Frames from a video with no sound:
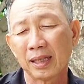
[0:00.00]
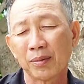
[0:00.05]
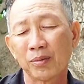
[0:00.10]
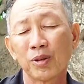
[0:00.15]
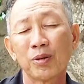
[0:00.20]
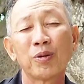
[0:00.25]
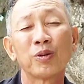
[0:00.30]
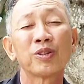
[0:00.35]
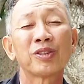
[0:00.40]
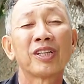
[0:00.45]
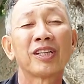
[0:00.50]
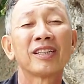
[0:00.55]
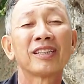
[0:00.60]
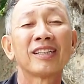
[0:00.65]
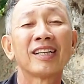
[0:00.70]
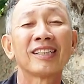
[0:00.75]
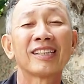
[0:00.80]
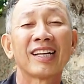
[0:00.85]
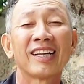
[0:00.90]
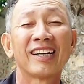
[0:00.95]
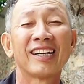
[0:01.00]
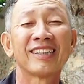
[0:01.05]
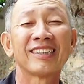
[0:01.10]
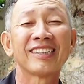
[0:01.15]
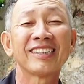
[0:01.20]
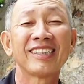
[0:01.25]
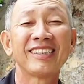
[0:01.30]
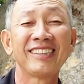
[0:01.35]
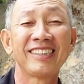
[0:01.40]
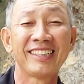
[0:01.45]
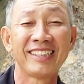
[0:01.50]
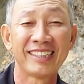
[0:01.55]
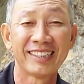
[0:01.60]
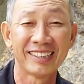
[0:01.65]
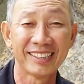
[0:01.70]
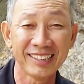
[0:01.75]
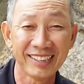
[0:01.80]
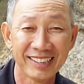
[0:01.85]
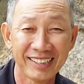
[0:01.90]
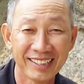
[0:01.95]
thêm cái mẫu chuyện ra tà lơn nói tin
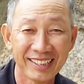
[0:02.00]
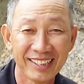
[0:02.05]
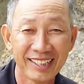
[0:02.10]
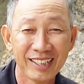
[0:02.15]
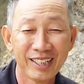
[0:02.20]
gì nữa